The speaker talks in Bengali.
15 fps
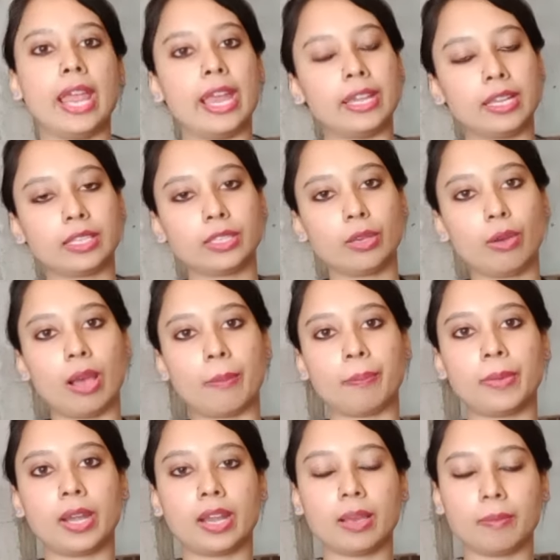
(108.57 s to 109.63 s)
এইটাতেও
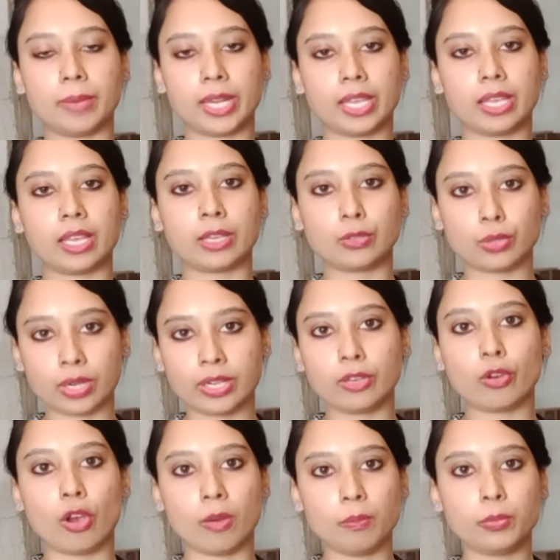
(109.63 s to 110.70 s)
আপনারা মানে একটুখানি
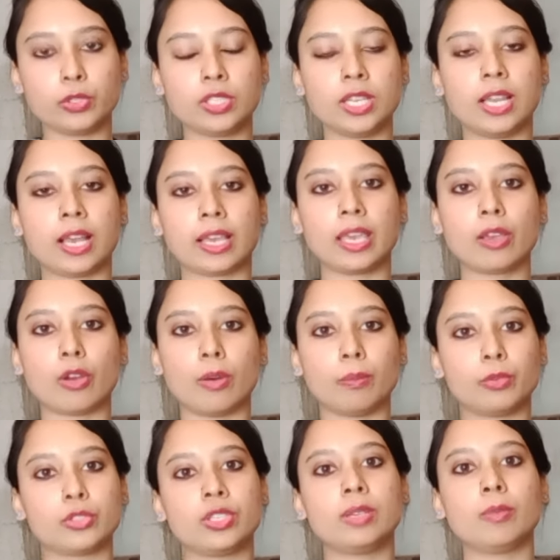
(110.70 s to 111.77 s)
কম পুঁজি লাগে কম
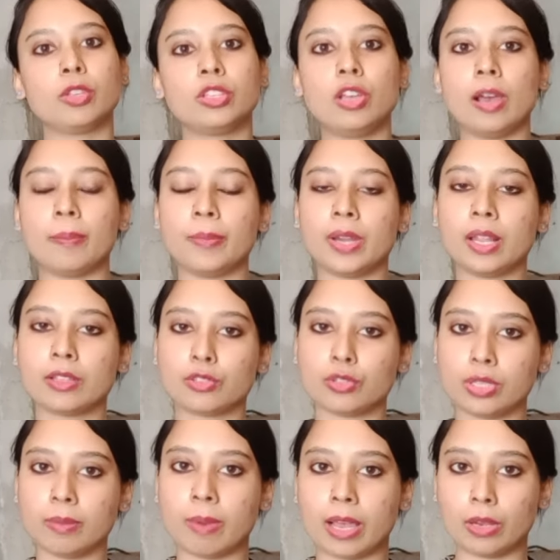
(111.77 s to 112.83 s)
পুঁজির মধ্যেও আপনারা
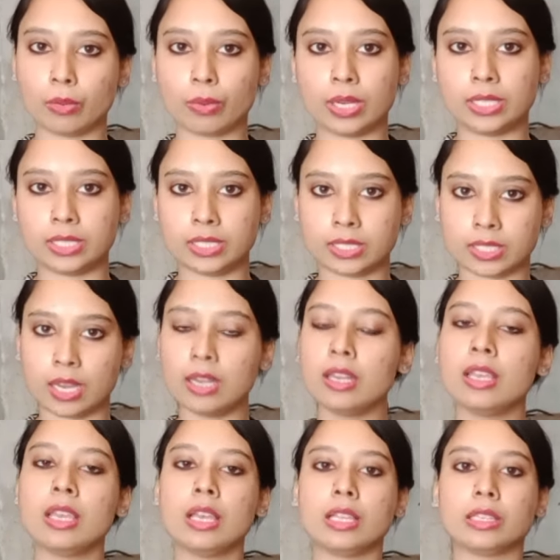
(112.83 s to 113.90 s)
যদি ভালো কোয়ালিটি চান
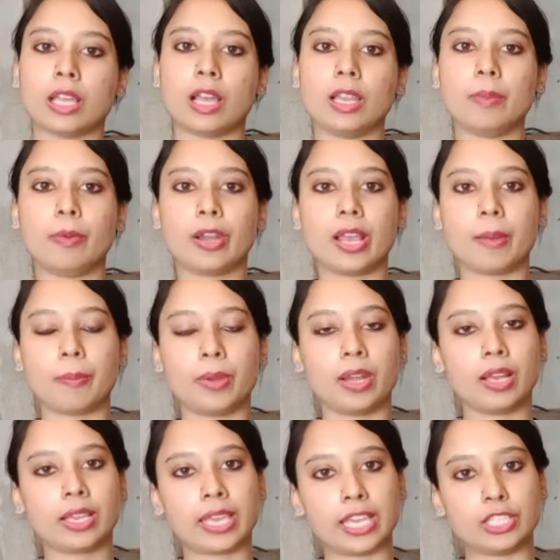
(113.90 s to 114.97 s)
তাহলে পরে
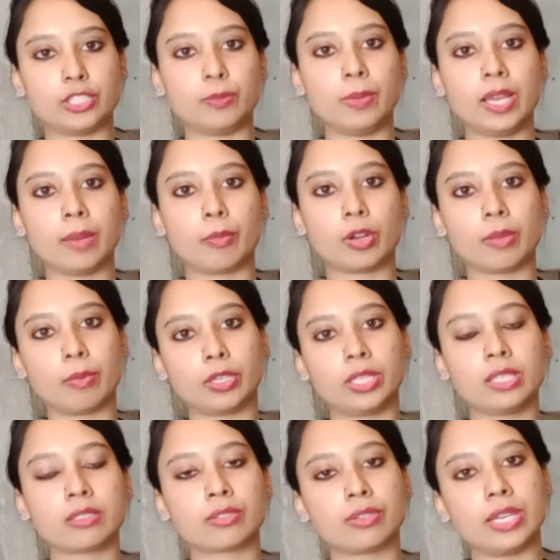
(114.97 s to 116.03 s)
আপনারা কেজ মিলের পরিবর্তে
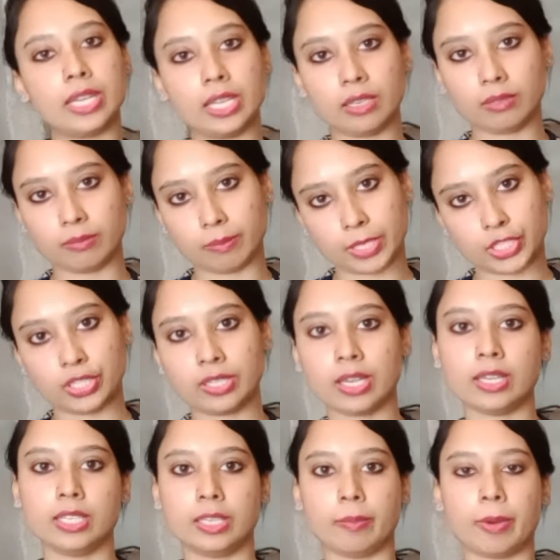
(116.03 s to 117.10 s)
স্ক্রিনিং মেশিনটা
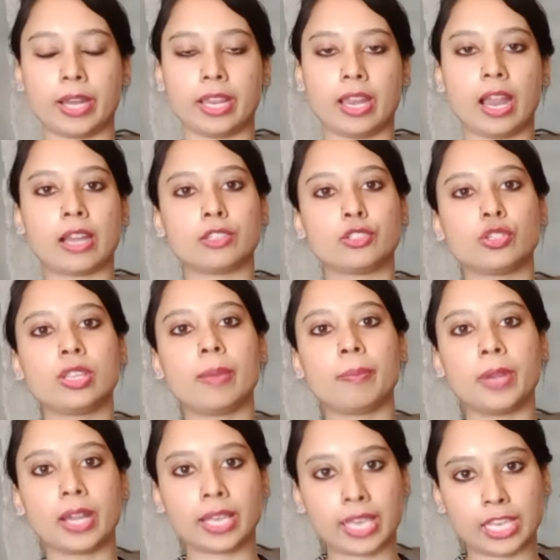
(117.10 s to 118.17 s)
নিতে পারেন আর যদি
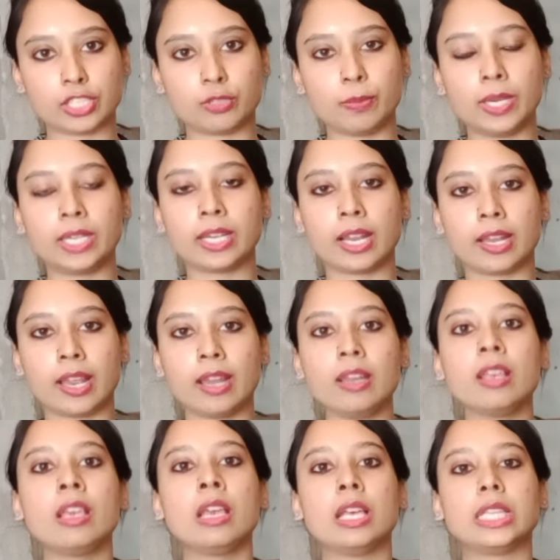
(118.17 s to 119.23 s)
আপনারা কেজ মিলটা নেন
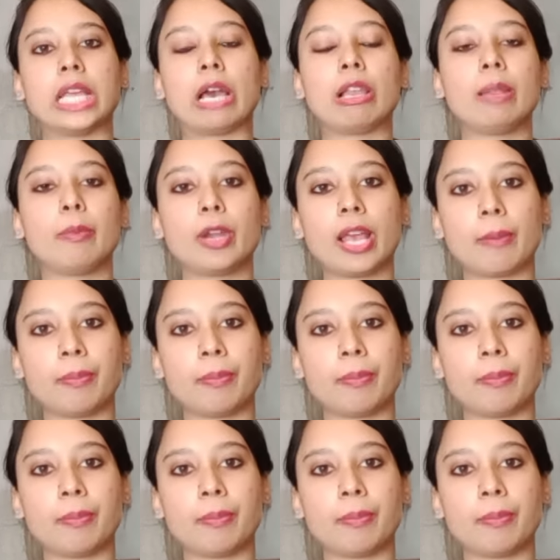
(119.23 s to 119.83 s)
তাহলে পরে